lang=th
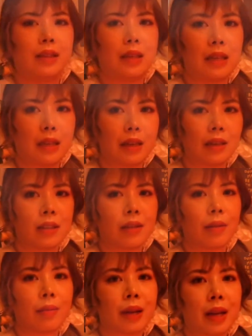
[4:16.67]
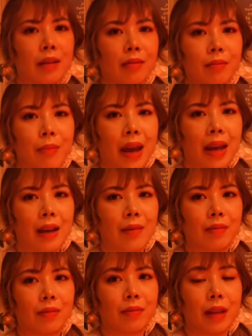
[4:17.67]
นี่ก็คือถ้าแปะกับ
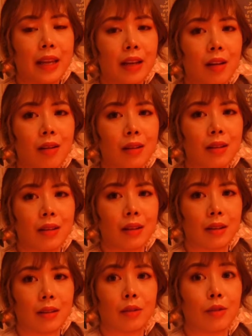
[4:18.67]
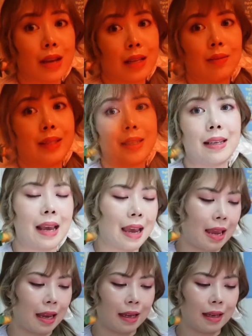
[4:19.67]
เลนส์กล้องก็คือทุกอย่างจะเป็นสีแด
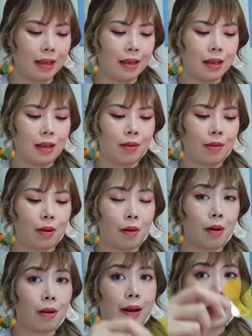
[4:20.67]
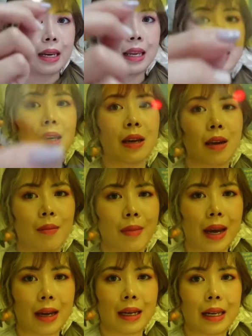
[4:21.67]
งพอ ๆกับอันนี้
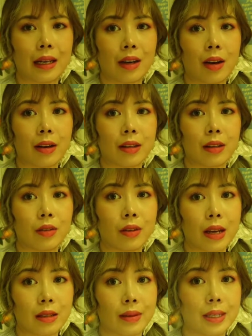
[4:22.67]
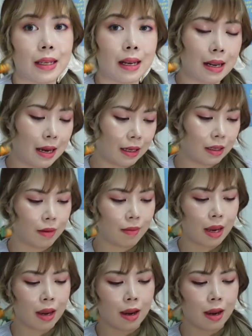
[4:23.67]
แปะกับเลนส์กล้องก็คือทุกอย่างจะเป็นสีเหลืองใช่ไหม